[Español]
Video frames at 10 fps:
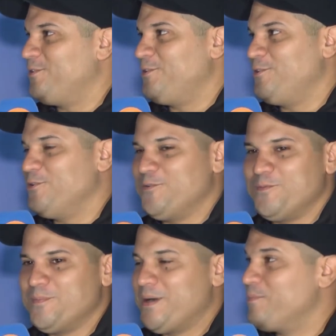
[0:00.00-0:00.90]

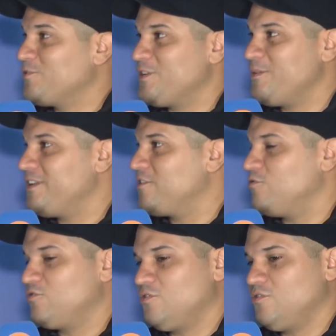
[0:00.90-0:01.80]
lo más posible.
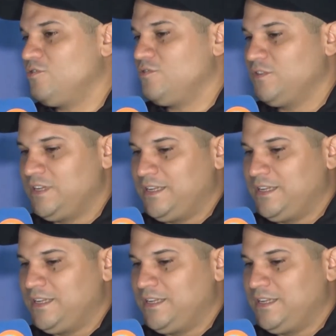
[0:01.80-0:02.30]
Incluso